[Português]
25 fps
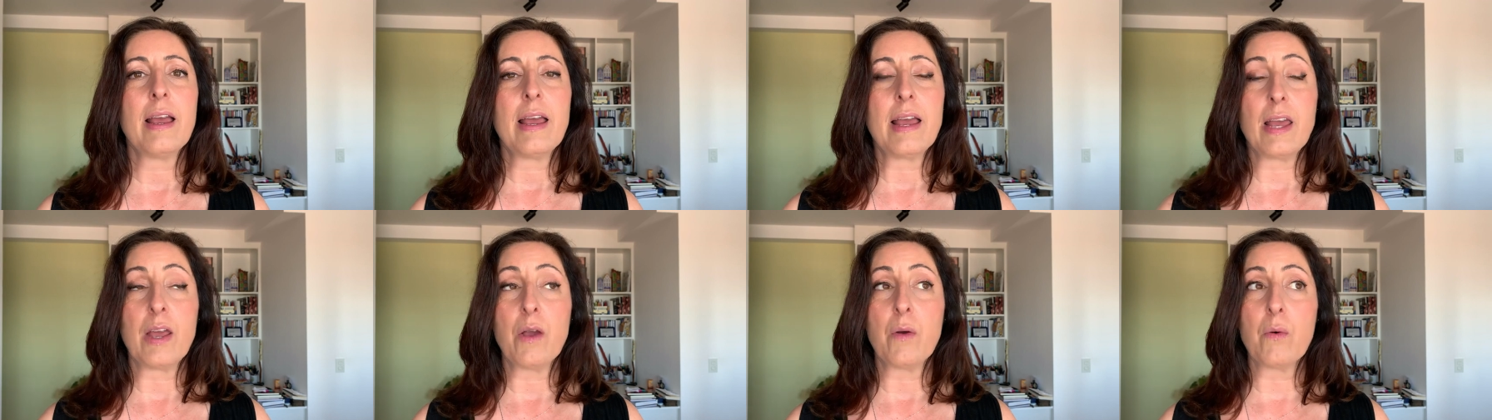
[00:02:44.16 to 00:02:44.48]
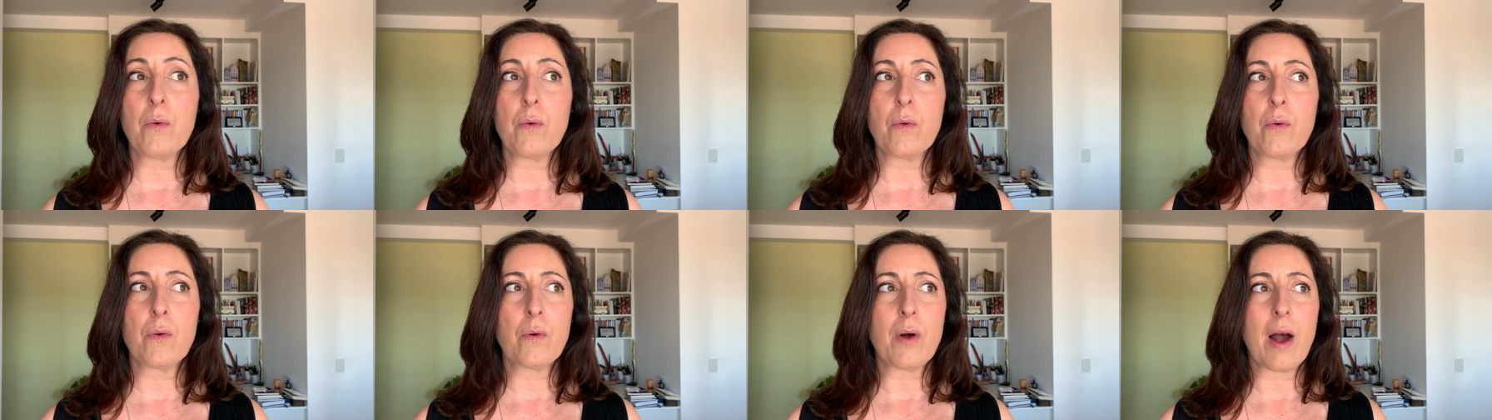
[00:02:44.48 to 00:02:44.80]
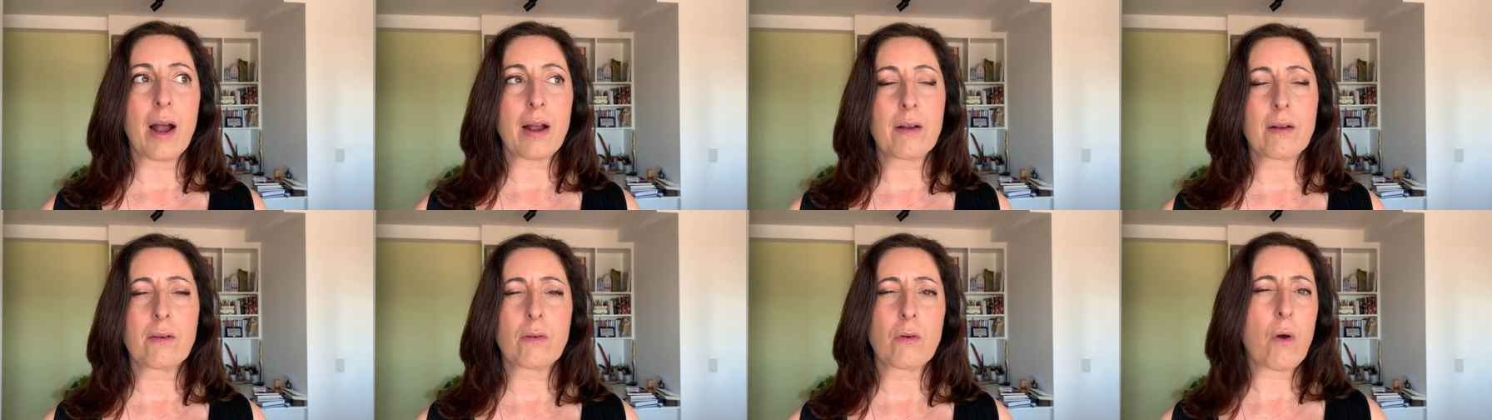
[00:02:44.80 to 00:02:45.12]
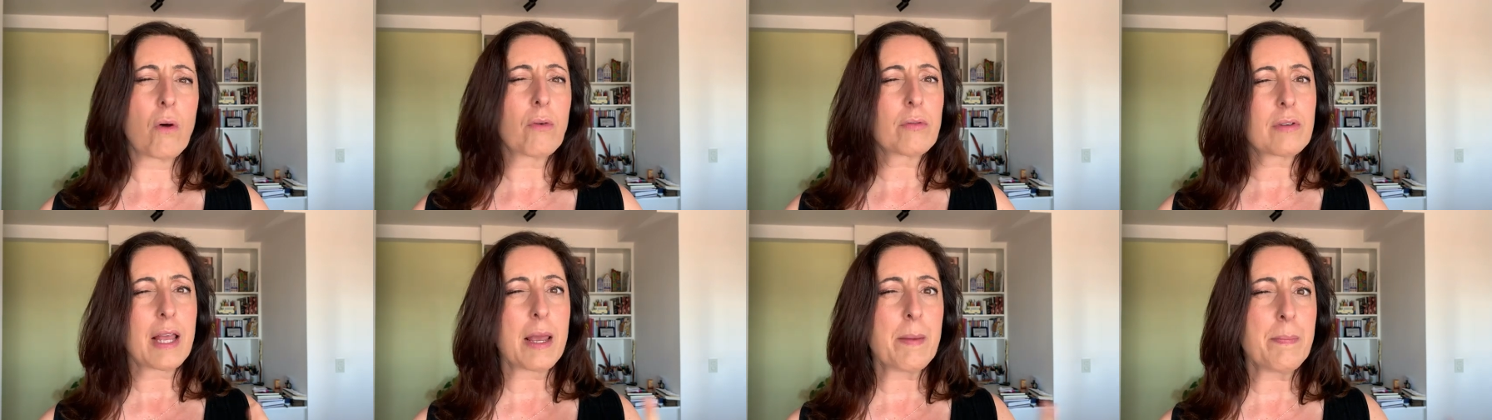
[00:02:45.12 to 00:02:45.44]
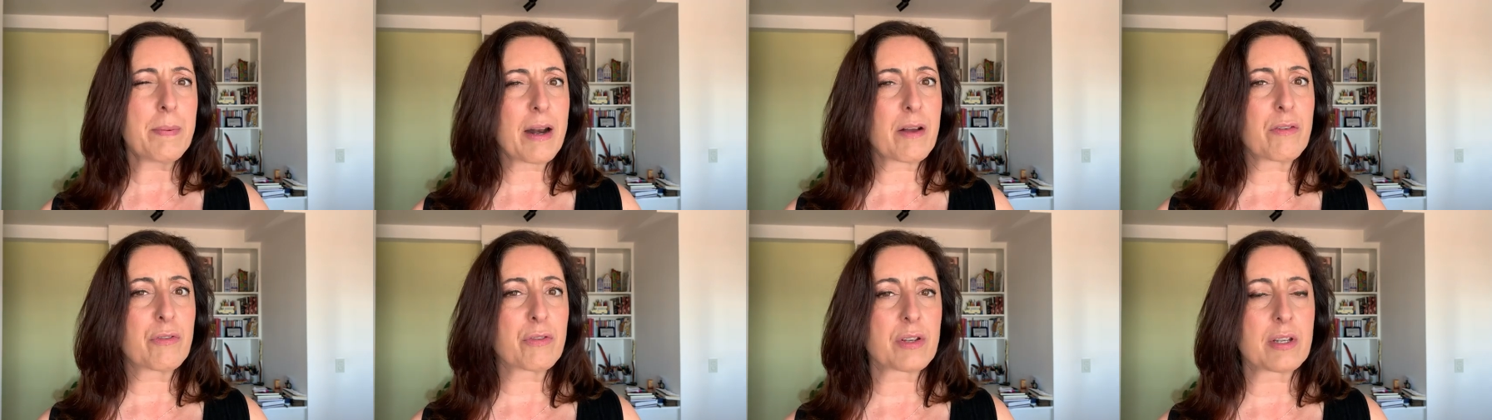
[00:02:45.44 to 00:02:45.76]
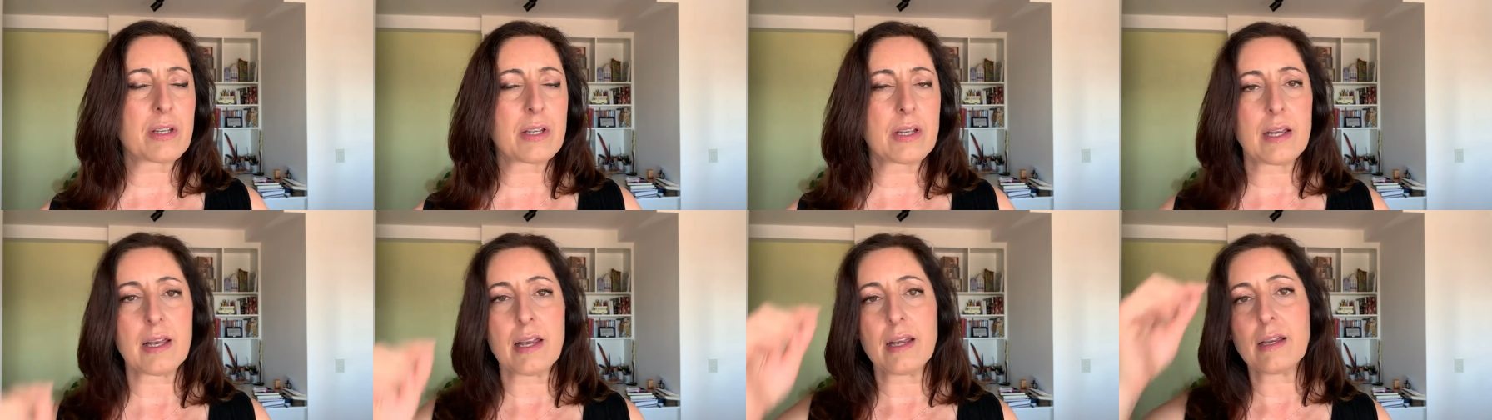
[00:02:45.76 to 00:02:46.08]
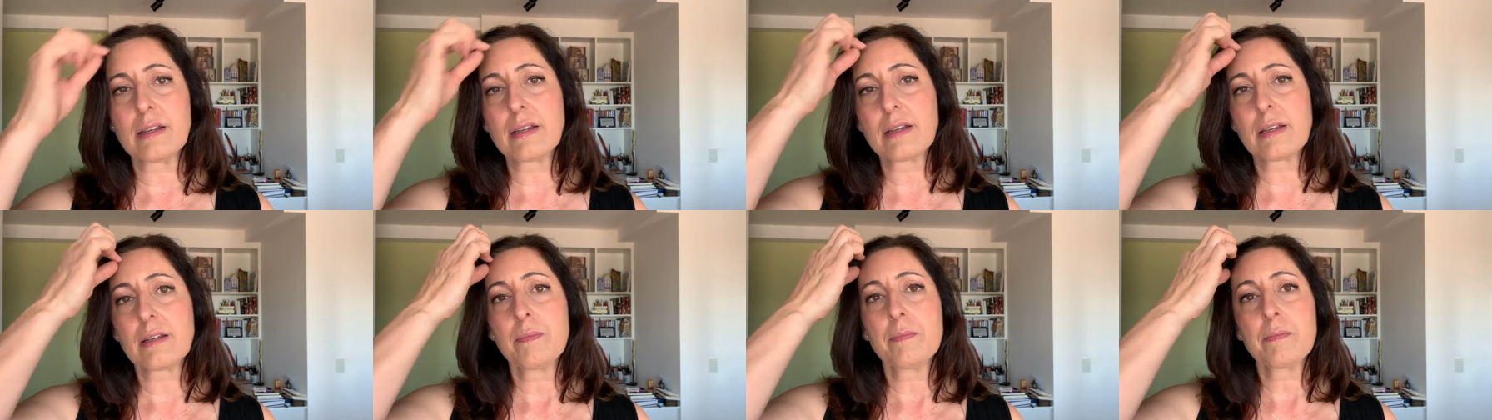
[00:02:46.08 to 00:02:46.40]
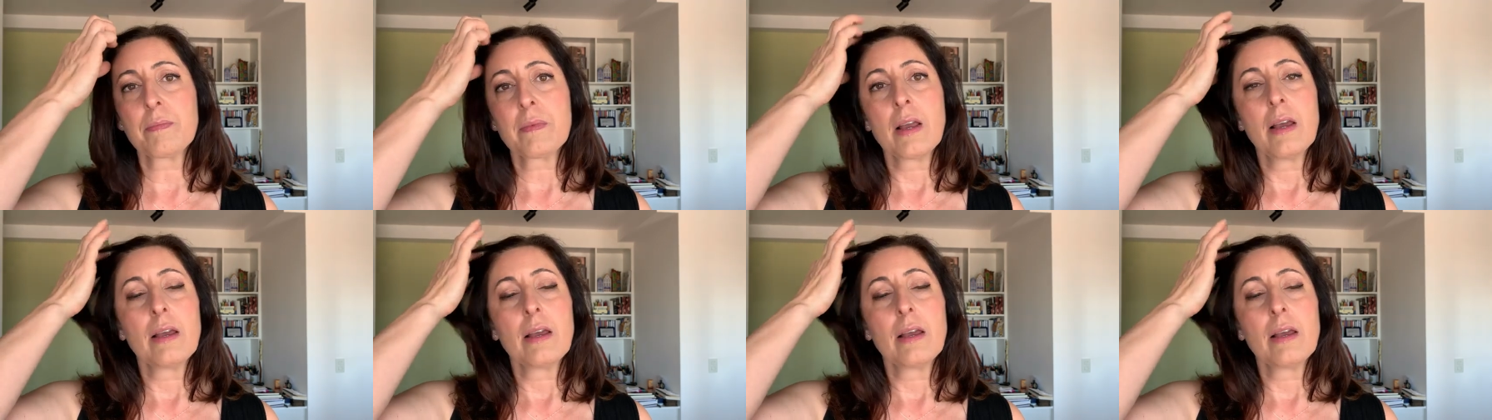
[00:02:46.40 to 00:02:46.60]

eu contei para vocês